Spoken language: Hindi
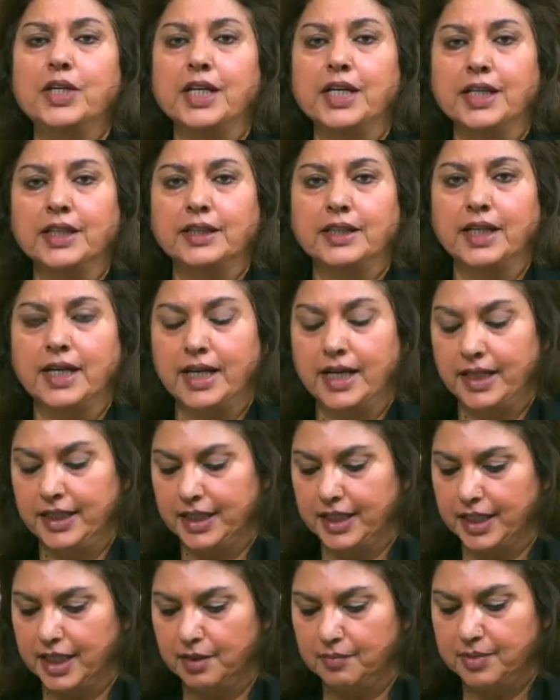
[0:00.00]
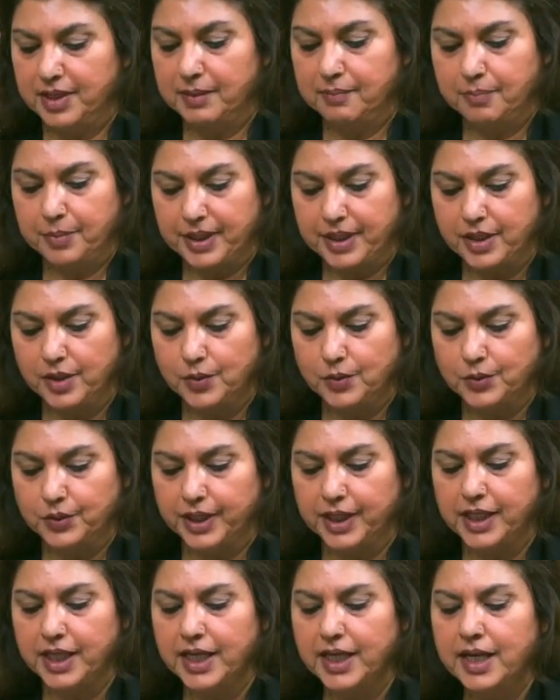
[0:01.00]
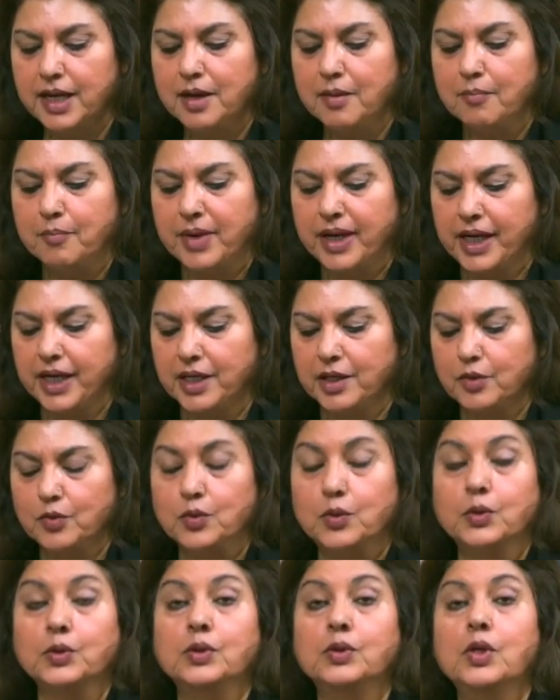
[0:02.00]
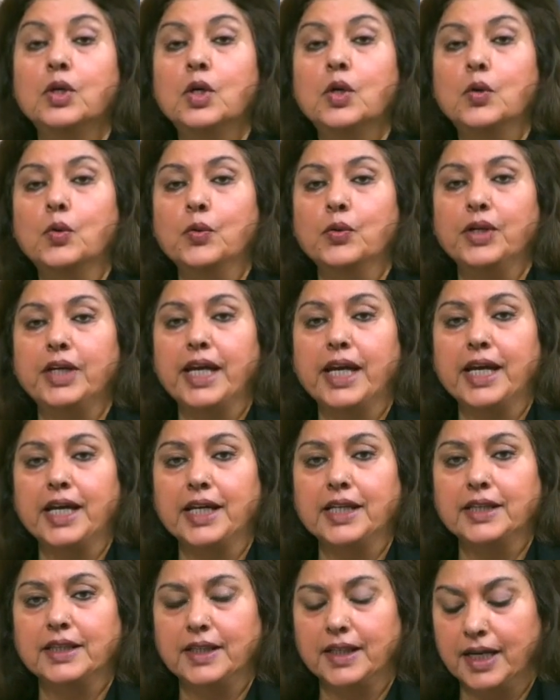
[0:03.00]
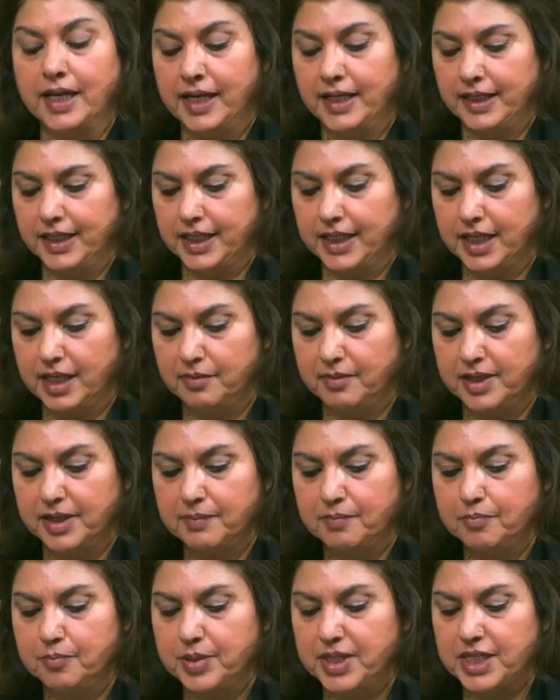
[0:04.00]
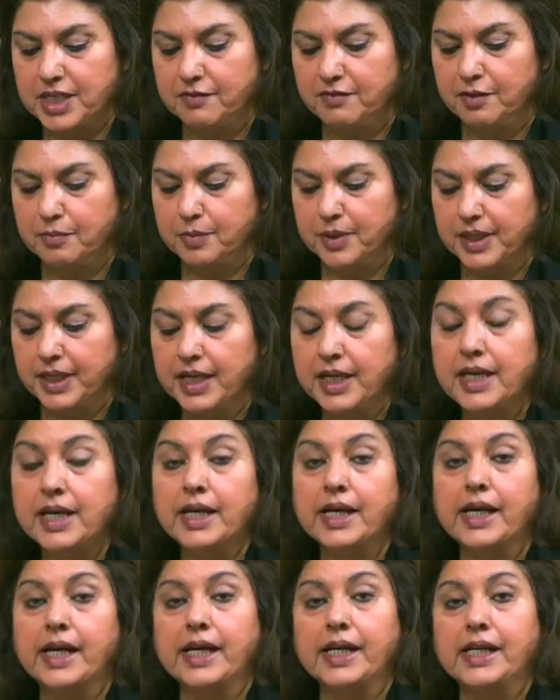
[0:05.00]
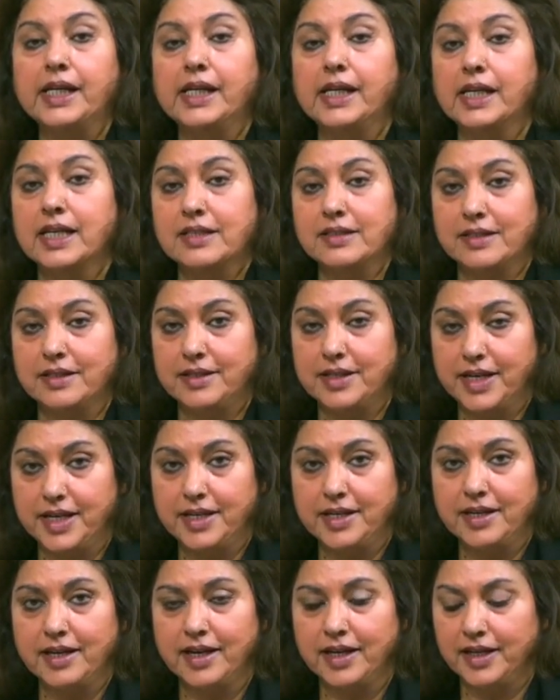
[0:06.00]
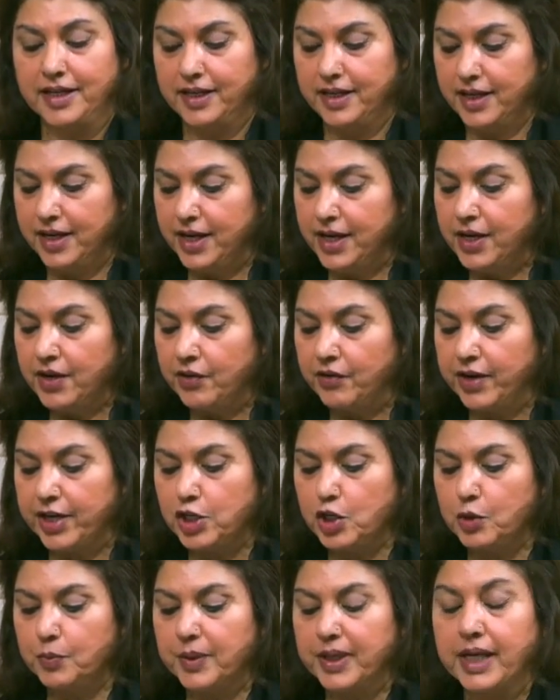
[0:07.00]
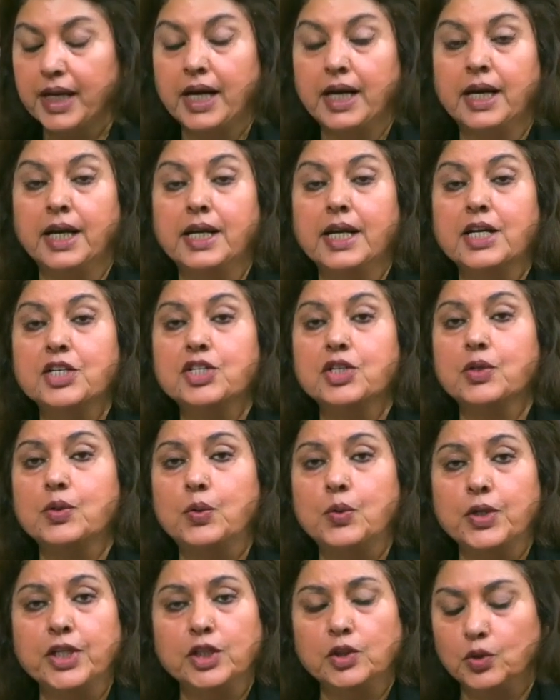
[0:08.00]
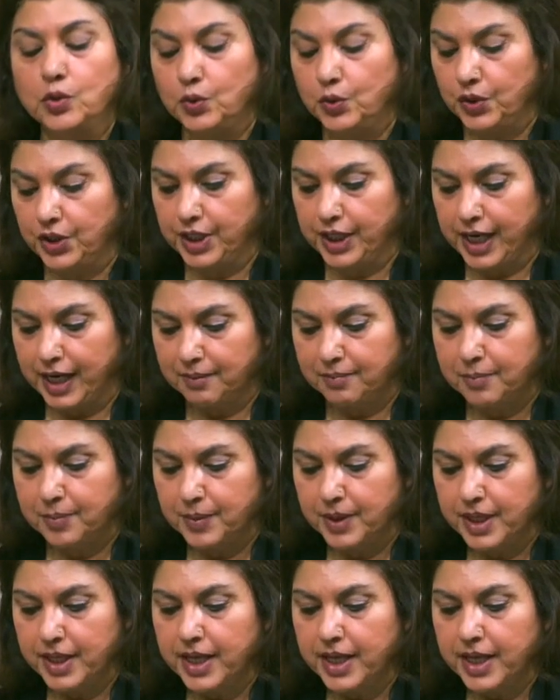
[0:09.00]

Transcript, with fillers: की इंतकाल की खबरें पढ़ी होंगी मगर खुद उनके इंतकाल की खबर पीटीवी पर कहीं नज़र नहीं आई रेडियो पर अगर नशर हुई तो कब